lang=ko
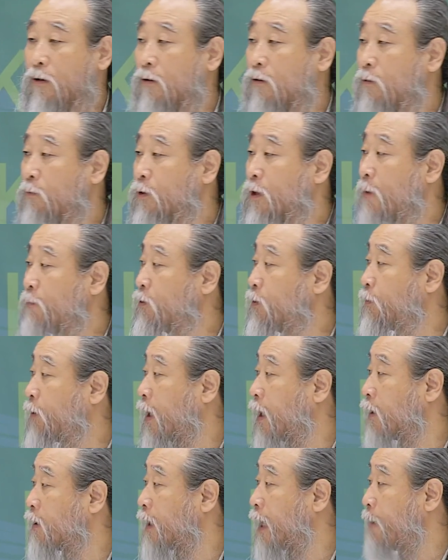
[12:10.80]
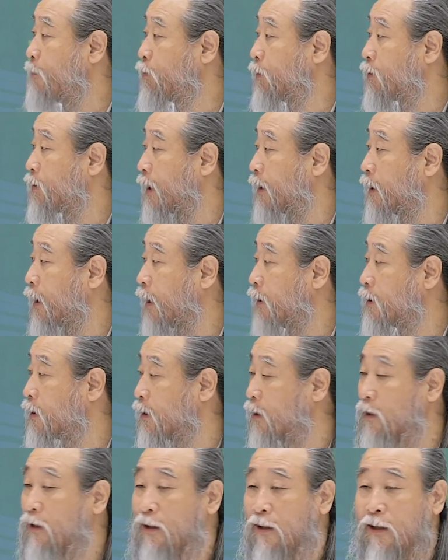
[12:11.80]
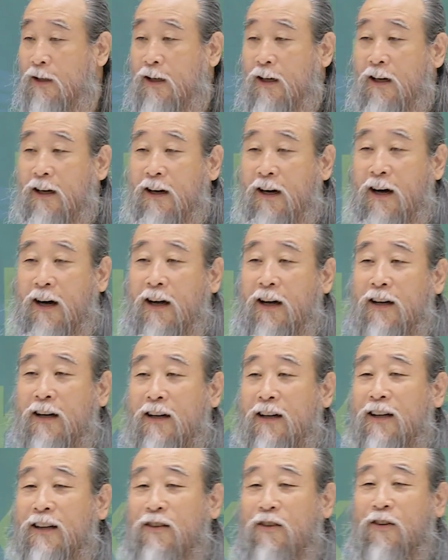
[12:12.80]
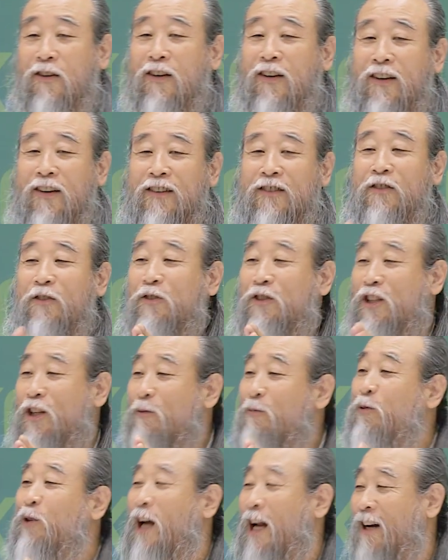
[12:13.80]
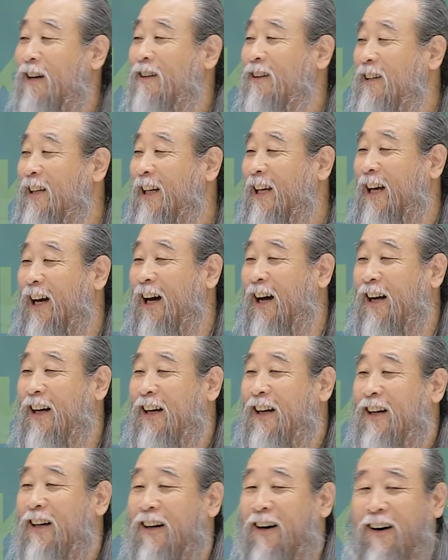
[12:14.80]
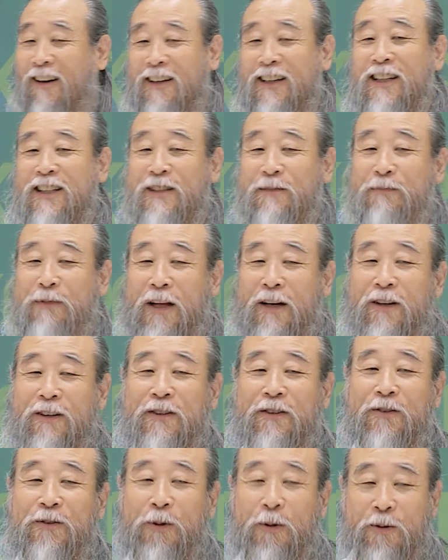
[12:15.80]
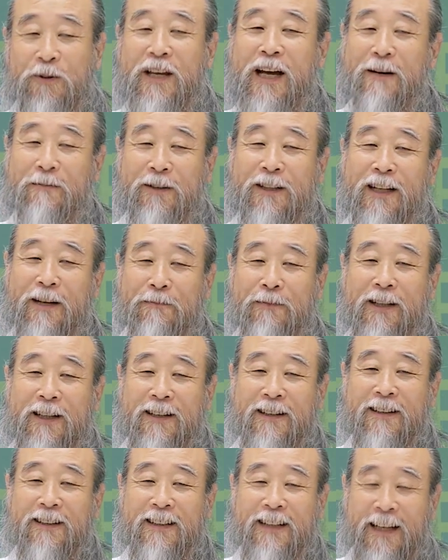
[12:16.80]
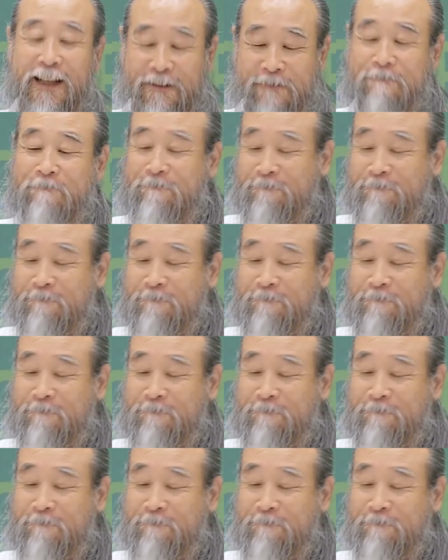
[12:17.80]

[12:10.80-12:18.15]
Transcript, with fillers: 그러면 30대까지 갚으려서 안 되겠지. 어, 또, 또 질문을 할 거니까, 어, 20대는 이렇게 알면 됩니다. 예.